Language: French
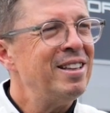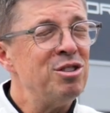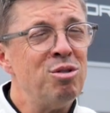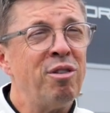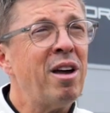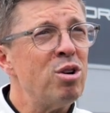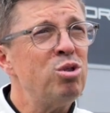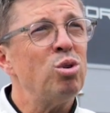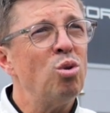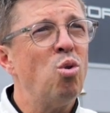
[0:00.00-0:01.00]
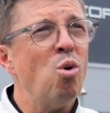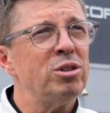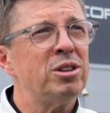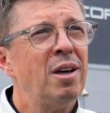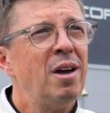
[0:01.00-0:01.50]
dans une vraie voiture de
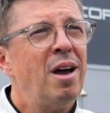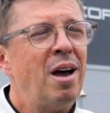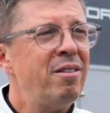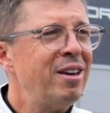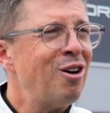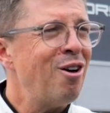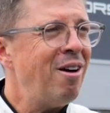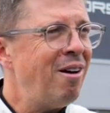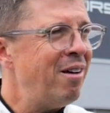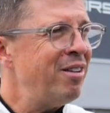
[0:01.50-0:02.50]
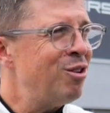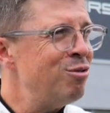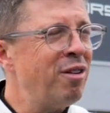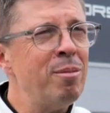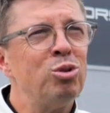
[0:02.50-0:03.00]
course, avec,
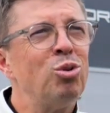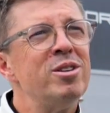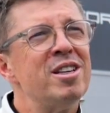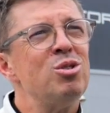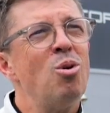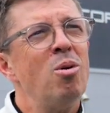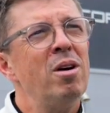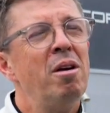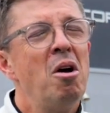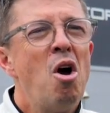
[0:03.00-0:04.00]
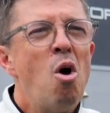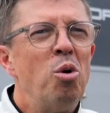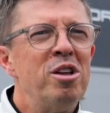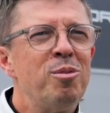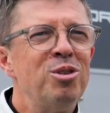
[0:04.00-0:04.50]
une vraie motorisation. Et
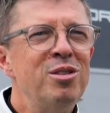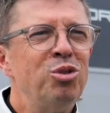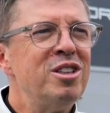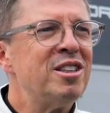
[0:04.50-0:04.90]
honnêtement, au niveau des